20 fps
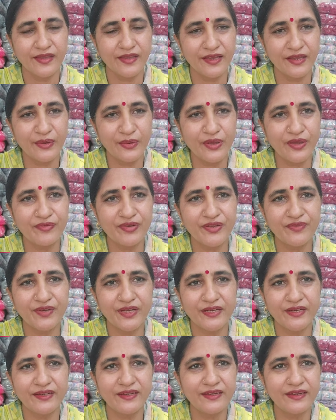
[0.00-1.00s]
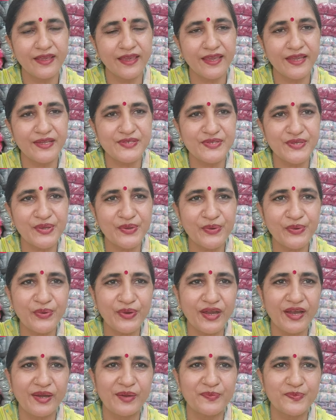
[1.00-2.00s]
हेलो एवरीवन कैसे हो
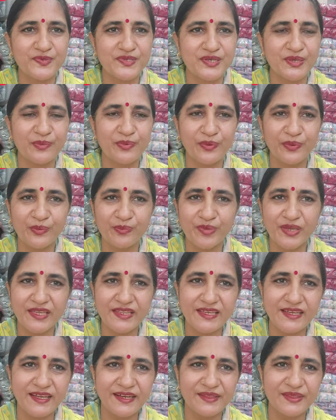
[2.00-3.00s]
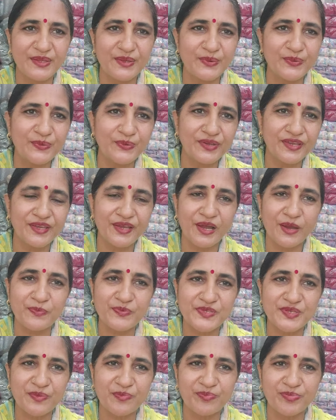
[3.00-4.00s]
आप सब उम्मीद करती हूँ कि
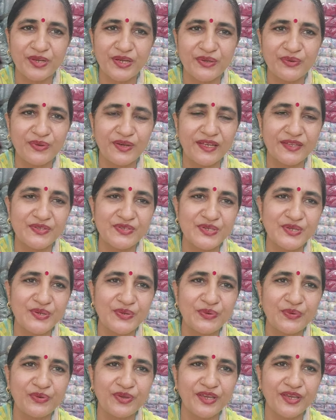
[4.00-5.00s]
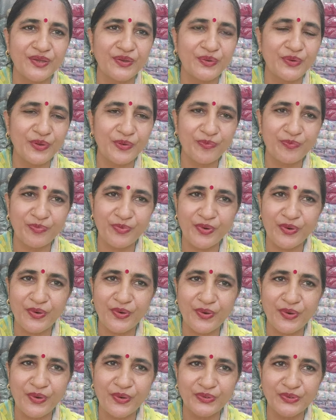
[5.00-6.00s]
आप सब बिल्कुल अच्छे होंगे और
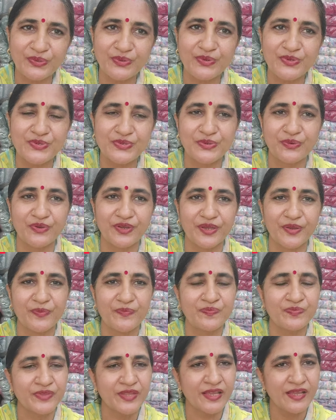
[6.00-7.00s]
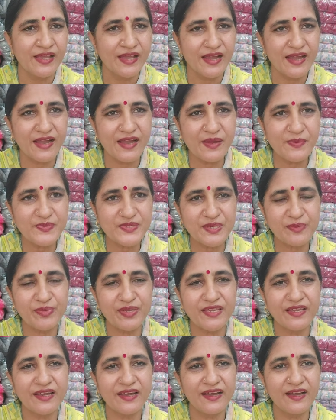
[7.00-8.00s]
बहुत खुश होंगे आप
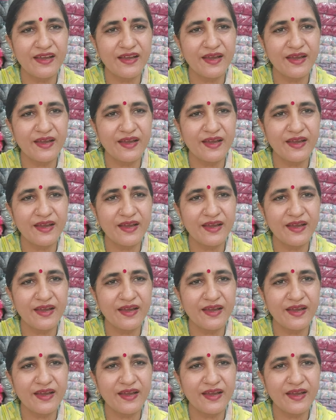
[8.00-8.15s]
सभी का